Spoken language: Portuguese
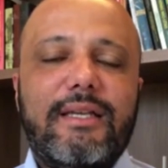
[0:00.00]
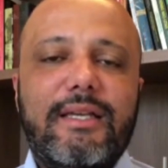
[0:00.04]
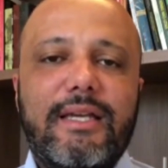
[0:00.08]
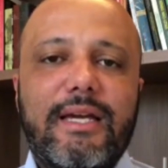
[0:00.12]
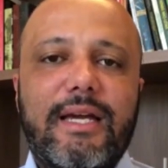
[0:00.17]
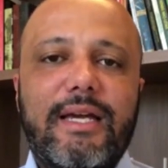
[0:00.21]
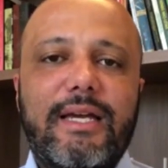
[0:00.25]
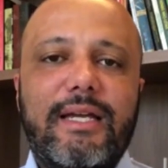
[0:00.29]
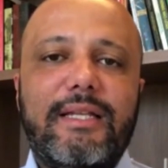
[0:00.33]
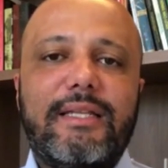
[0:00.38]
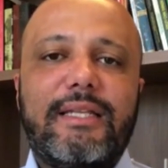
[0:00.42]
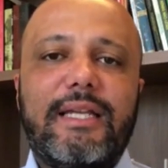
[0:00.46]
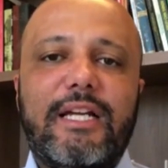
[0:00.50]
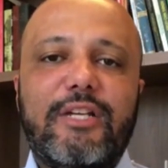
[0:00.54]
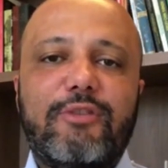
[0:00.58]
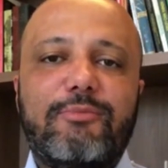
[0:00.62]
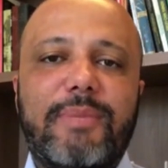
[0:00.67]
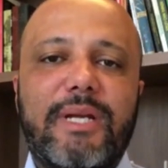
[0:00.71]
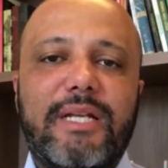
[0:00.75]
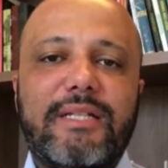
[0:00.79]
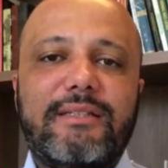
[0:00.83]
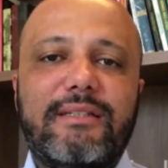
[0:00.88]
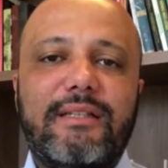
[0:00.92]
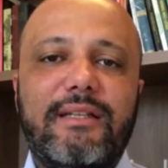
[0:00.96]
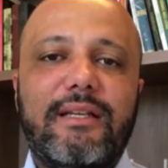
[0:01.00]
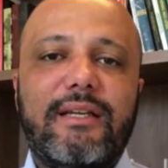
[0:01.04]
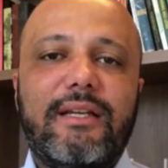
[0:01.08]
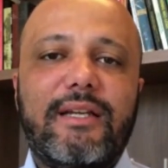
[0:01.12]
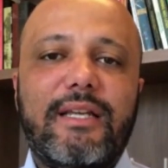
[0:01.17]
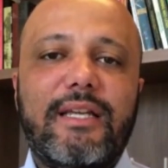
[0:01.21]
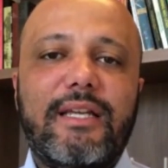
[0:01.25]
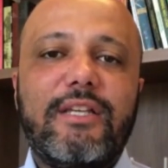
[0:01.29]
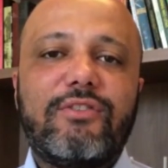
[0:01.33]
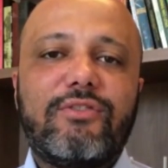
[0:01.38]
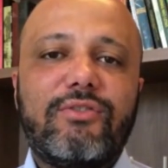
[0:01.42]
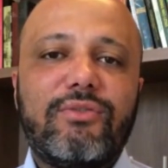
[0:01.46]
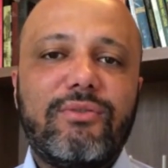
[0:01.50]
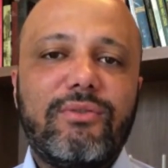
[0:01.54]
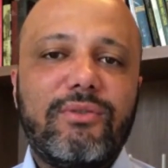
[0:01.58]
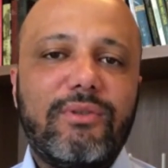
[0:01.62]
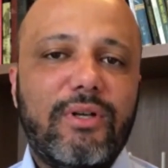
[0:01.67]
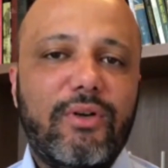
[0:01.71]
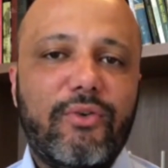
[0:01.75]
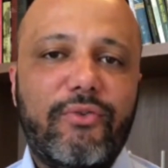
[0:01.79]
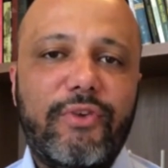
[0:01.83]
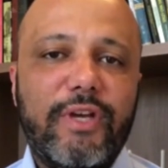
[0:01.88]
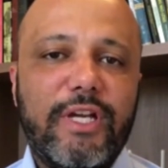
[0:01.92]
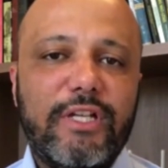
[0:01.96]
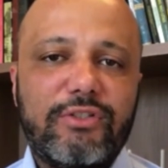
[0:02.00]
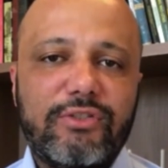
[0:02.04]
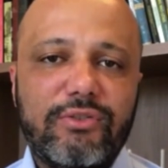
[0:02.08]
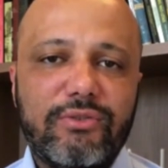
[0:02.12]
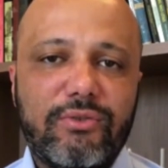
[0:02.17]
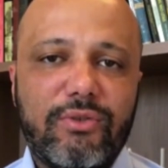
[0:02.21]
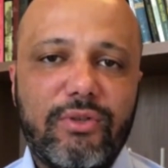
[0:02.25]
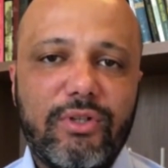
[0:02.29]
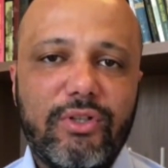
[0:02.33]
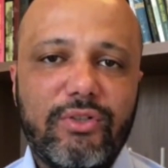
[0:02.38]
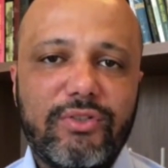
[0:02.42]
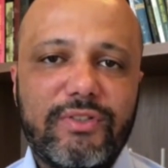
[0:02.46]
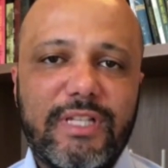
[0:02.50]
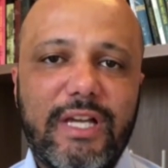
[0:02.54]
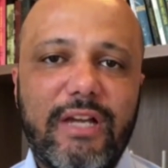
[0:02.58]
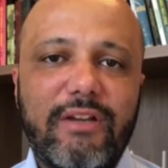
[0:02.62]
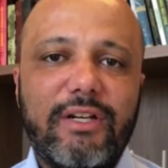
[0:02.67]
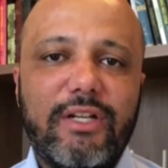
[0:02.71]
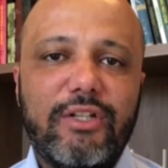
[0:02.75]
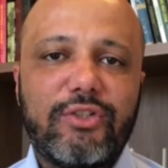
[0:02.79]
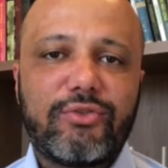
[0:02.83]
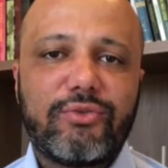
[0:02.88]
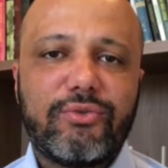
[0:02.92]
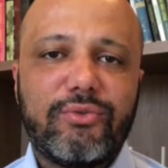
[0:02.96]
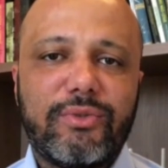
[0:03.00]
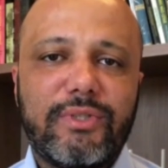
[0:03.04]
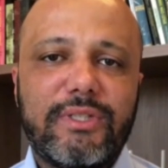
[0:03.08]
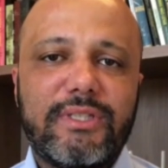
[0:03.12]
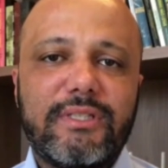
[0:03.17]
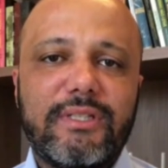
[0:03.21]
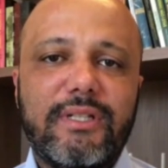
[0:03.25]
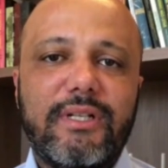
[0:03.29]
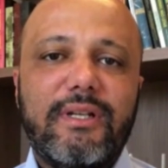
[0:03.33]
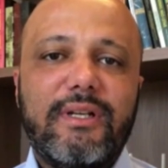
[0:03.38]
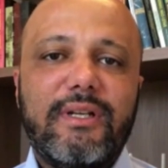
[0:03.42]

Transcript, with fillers: e a realidade brasileira. Isso eu vejo quando eu saio nas ruas.